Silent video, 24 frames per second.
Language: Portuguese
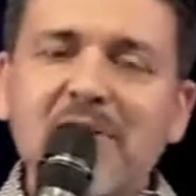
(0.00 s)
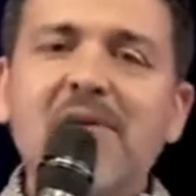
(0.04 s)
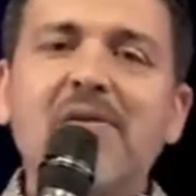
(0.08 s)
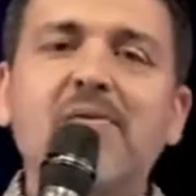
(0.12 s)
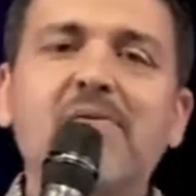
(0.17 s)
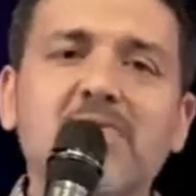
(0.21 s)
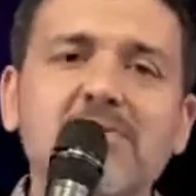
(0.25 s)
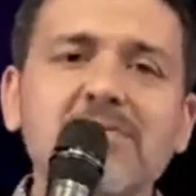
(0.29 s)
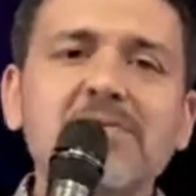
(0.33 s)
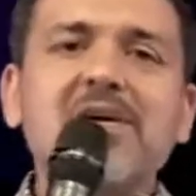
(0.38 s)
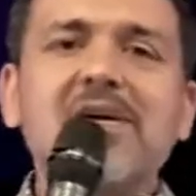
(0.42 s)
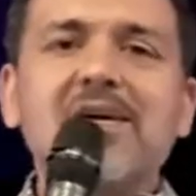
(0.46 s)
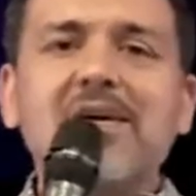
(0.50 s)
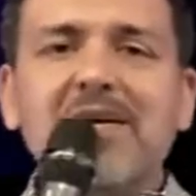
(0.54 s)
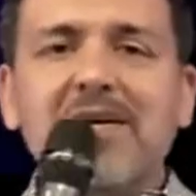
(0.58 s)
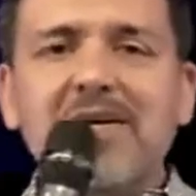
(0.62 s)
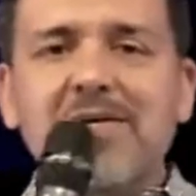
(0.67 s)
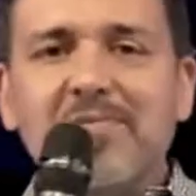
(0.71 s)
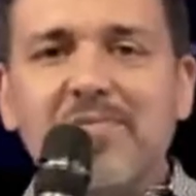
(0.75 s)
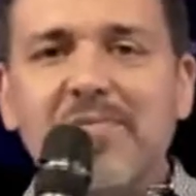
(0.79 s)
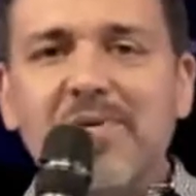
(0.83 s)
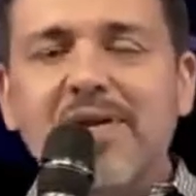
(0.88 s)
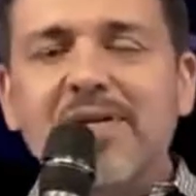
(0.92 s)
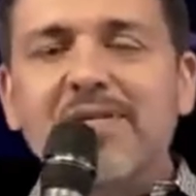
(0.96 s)
pergunta
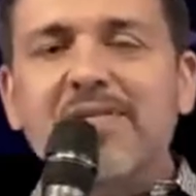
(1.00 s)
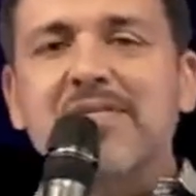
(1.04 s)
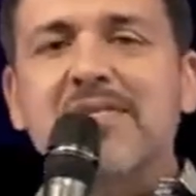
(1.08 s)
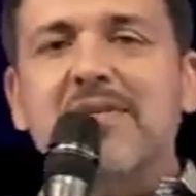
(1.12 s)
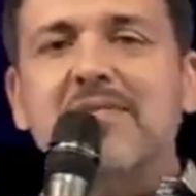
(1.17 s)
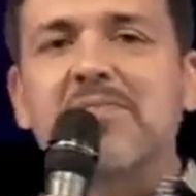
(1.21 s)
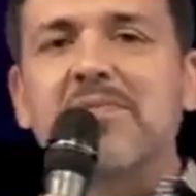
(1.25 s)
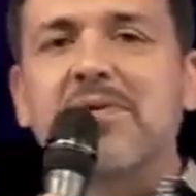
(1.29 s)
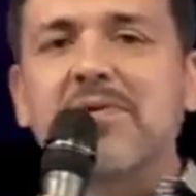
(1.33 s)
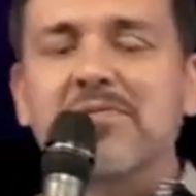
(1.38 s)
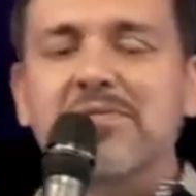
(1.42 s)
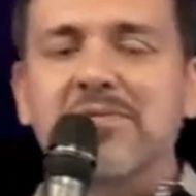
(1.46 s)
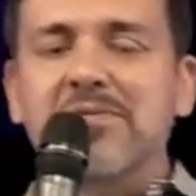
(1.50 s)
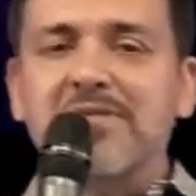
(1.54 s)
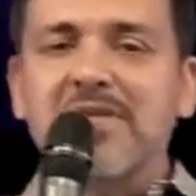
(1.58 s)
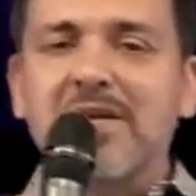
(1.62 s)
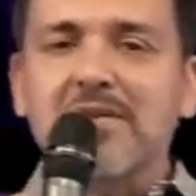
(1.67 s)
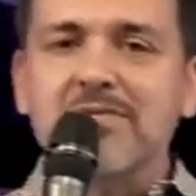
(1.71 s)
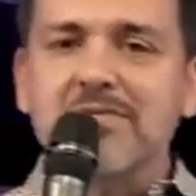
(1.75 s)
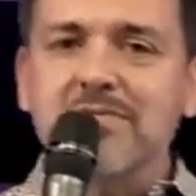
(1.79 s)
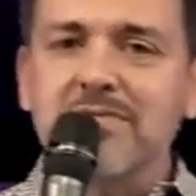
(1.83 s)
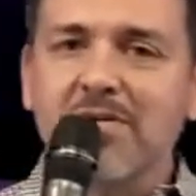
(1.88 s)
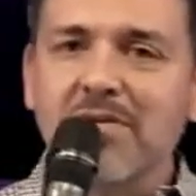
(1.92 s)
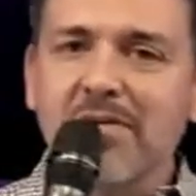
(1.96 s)
aí para esse irmão que
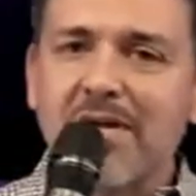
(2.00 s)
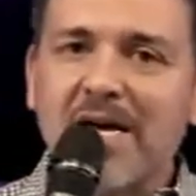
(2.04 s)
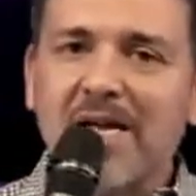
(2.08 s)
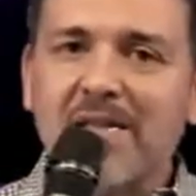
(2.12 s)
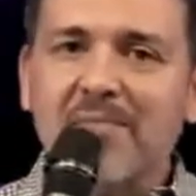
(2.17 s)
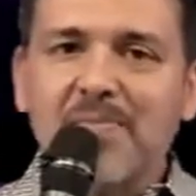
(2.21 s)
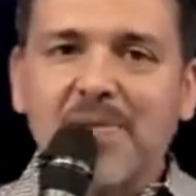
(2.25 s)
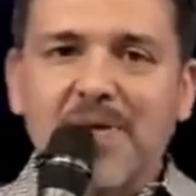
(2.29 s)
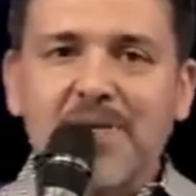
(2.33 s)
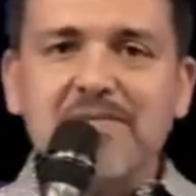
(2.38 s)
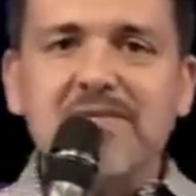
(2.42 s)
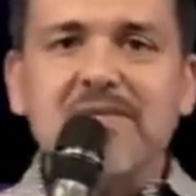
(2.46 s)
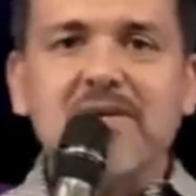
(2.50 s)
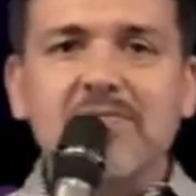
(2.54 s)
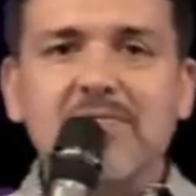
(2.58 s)
está do seu lado, para